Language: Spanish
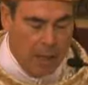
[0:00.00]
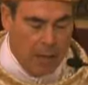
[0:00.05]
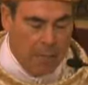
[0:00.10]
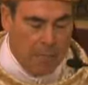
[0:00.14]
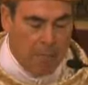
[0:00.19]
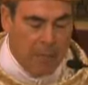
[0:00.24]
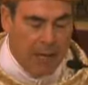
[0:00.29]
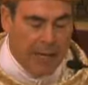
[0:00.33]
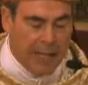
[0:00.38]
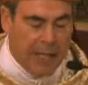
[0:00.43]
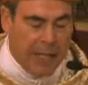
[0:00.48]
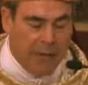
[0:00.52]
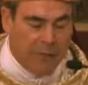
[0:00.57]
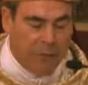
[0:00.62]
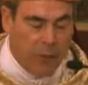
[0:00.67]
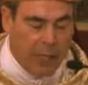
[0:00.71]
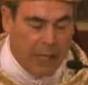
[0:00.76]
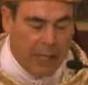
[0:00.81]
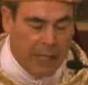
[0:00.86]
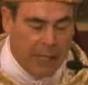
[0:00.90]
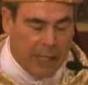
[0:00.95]
María
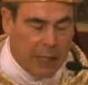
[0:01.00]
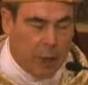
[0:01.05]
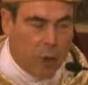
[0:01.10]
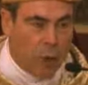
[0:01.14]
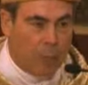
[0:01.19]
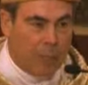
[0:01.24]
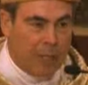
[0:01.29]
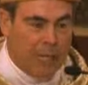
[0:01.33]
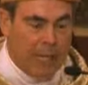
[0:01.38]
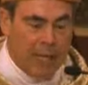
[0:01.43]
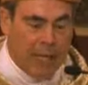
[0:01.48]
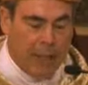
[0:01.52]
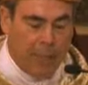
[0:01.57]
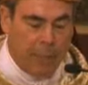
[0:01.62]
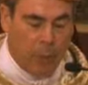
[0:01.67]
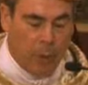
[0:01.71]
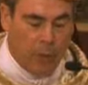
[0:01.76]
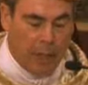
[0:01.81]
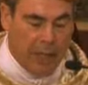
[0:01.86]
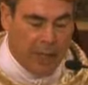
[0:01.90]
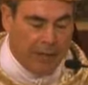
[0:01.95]
fue iluminada
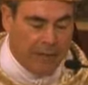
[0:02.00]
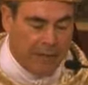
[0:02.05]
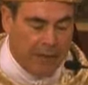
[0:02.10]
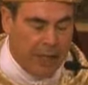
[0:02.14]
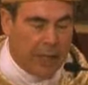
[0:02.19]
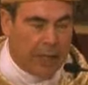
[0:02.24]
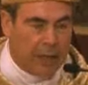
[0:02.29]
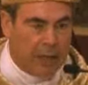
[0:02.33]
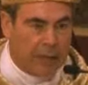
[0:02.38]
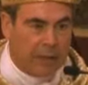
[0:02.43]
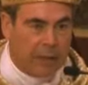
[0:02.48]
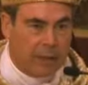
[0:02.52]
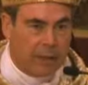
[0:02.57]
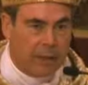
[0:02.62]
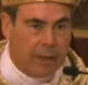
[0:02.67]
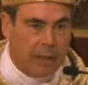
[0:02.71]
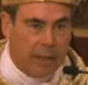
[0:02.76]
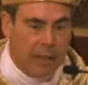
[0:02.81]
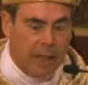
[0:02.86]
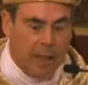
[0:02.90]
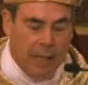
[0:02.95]
por la fe,
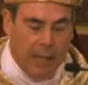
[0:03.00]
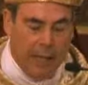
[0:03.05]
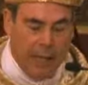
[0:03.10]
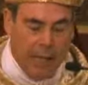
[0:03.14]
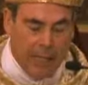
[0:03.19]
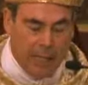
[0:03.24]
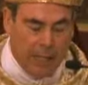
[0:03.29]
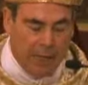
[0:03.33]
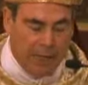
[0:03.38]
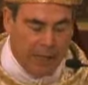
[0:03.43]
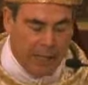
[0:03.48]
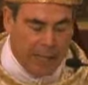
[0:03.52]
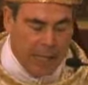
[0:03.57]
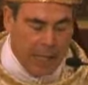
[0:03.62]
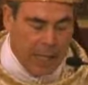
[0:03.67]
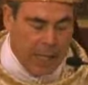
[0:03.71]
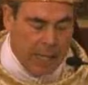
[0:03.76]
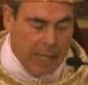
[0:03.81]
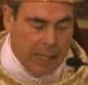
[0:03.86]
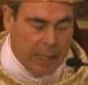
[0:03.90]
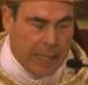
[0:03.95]

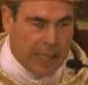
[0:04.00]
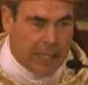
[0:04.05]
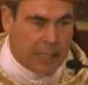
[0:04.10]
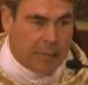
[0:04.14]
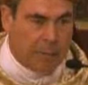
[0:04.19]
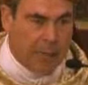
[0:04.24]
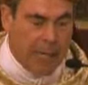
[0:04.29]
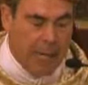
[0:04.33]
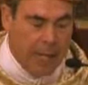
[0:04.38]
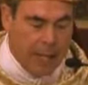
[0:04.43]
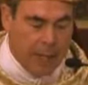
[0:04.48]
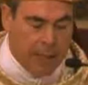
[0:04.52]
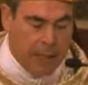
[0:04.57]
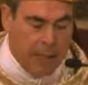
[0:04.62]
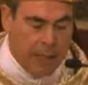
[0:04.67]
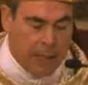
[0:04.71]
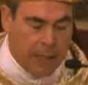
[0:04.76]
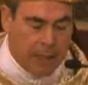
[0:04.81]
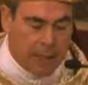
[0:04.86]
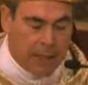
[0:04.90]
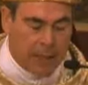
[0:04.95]
edificada en la
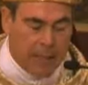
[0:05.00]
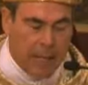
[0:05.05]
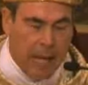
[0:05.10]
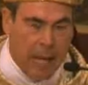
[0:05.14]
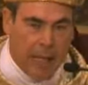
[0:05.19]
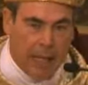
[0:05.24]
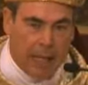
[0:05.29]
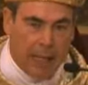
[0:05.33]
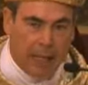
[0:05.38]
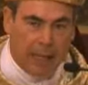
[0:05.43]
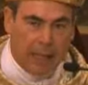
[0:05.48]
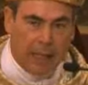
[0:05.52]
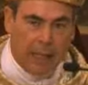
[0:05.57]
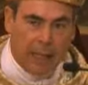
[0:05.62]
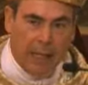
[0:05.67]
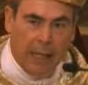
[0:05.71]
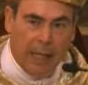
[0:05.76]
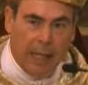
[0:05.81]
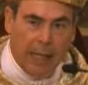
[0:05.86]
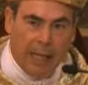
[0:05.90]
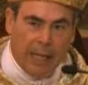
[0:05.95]
esperanza cristiana
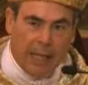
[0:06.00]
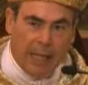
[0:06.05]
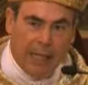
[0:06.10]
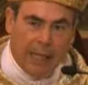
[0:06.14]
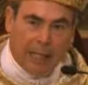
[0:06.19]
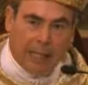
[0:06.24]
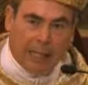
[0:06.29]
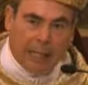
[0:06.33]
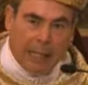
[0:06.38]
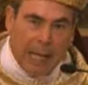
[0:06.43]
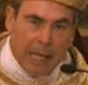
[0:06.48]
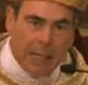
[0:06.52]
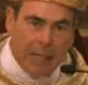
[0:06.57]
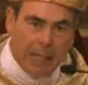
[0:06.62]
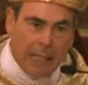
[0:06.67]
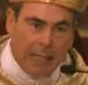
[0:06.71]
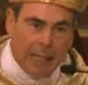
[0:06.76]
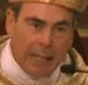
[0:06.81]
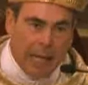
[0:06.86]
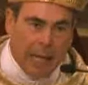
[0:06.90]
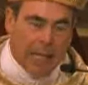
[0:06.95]
y
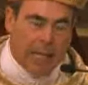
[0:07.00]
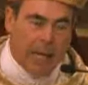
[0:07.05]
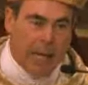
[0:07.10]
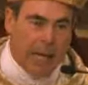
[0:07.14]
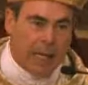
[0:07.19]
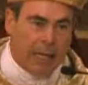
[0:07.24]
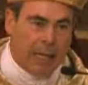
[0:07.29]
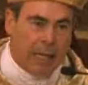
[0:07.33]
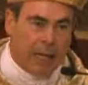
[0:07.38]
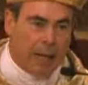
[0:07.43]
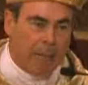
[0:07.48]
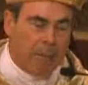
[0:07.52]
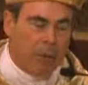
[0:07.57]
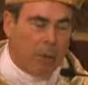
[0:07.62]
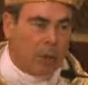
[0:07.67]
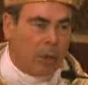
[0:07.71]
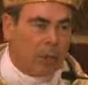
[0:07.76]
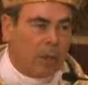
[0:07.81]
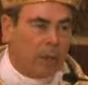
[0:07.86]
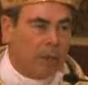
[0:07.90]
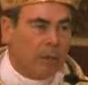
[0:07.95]
radicada en el amor.